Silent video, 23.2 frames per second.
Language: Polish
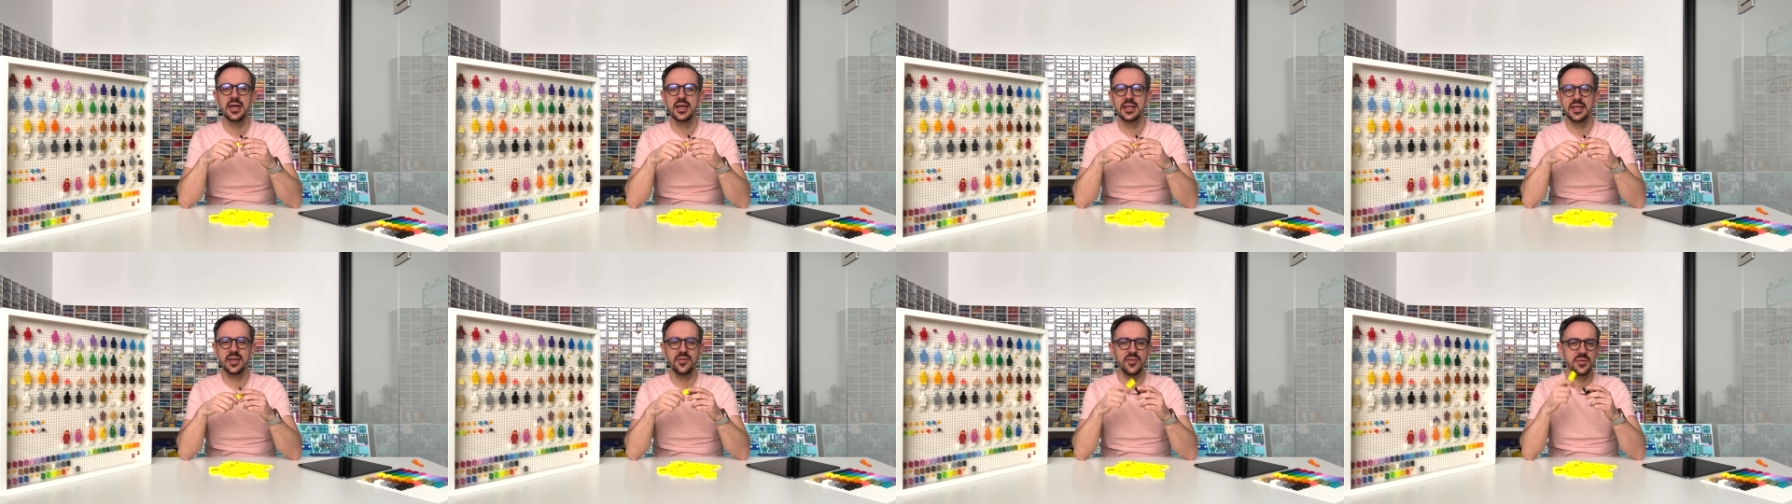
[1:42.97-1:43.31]

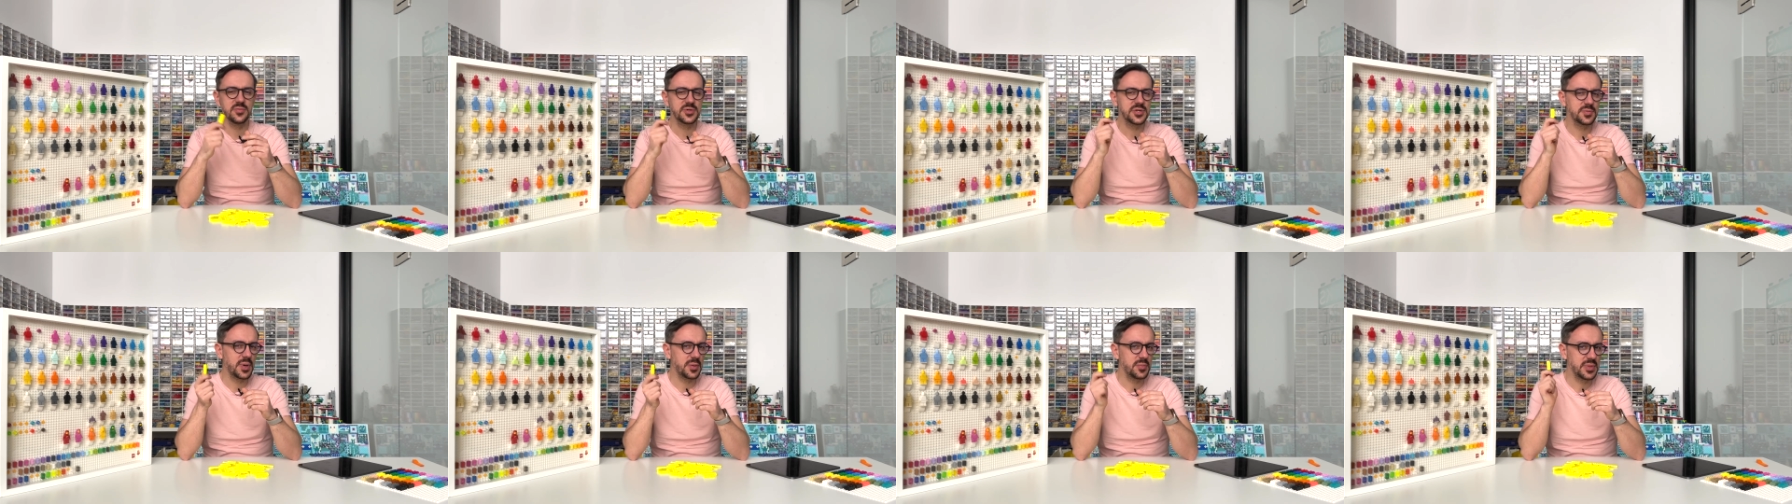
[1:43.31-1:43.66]
Nie wiem,
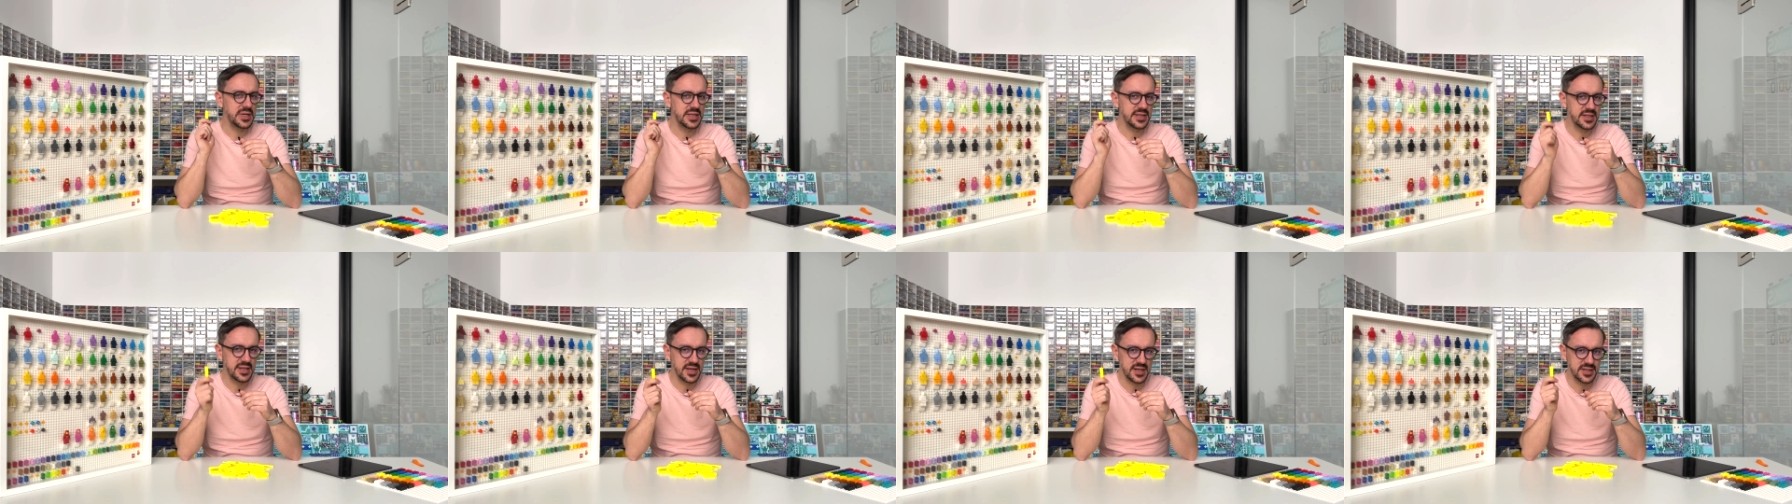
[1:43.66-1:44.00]
czy
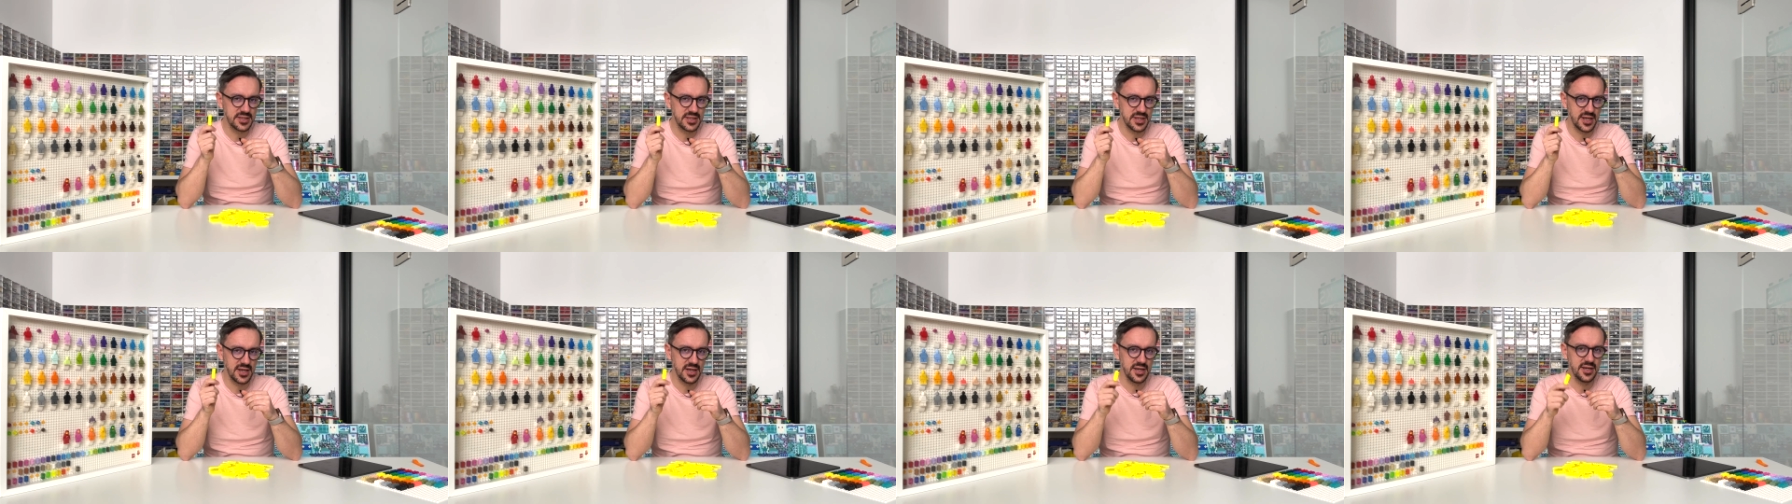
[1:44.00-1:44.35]

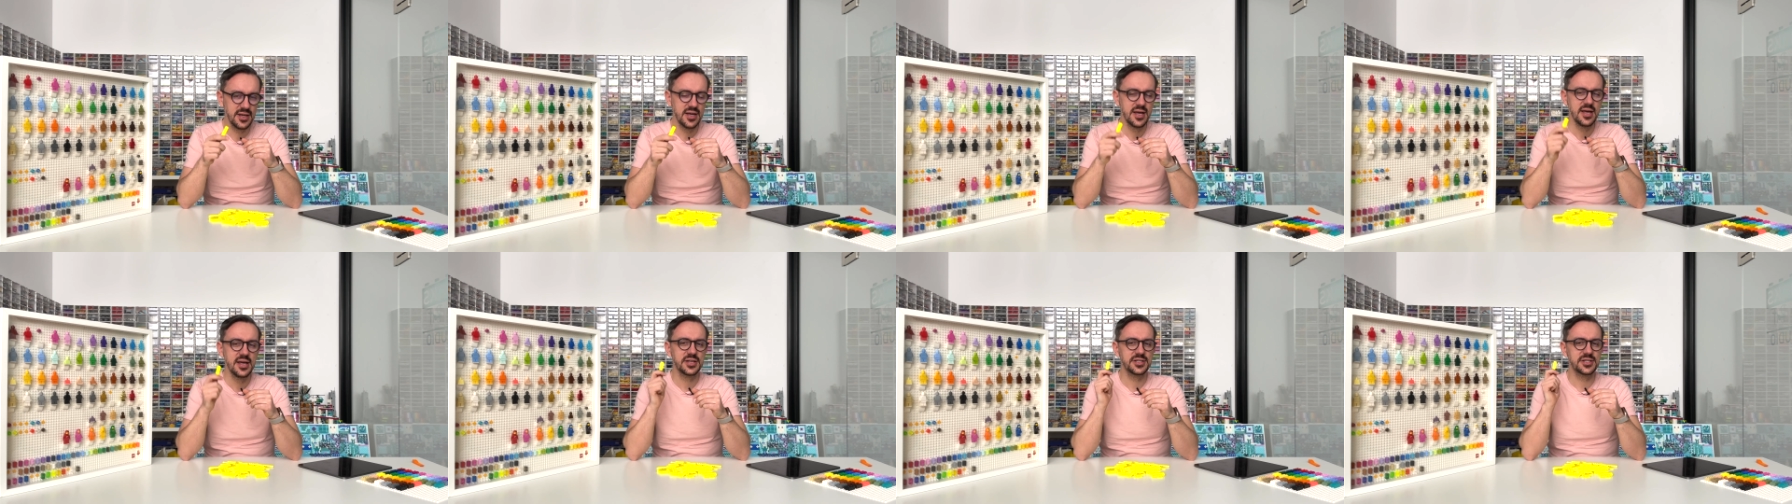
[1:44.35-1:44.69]
pamiętacie,
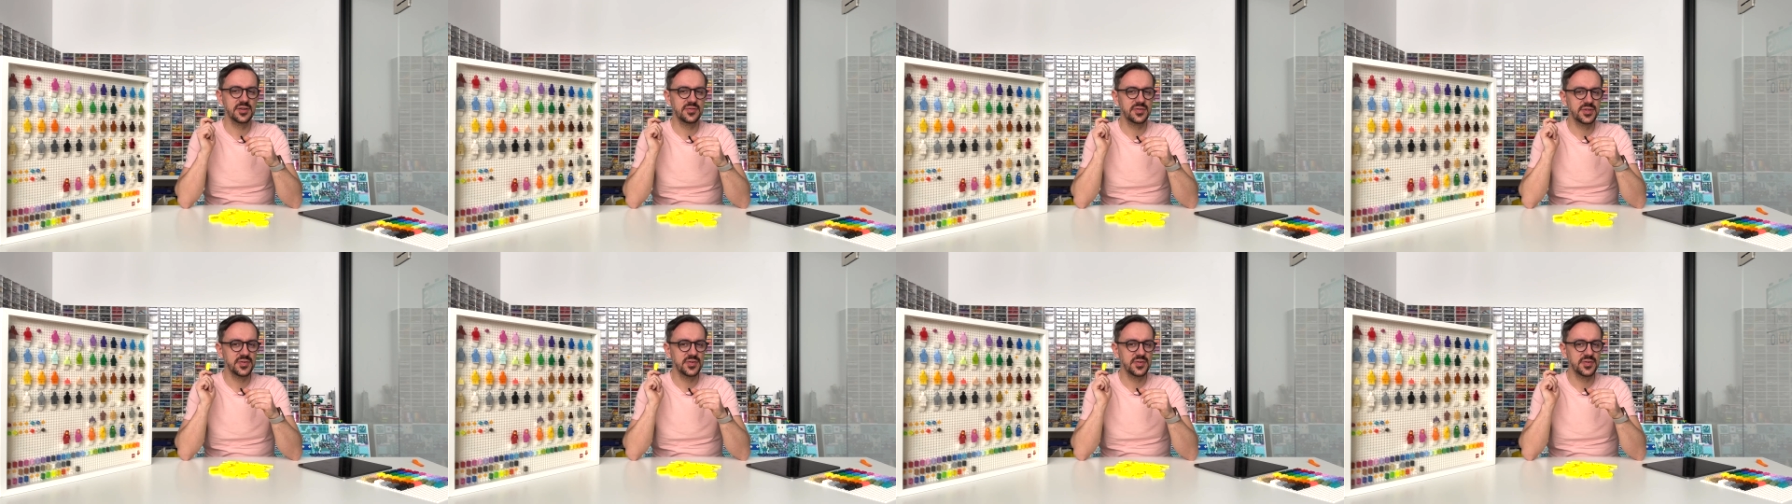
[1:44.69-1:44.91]
że w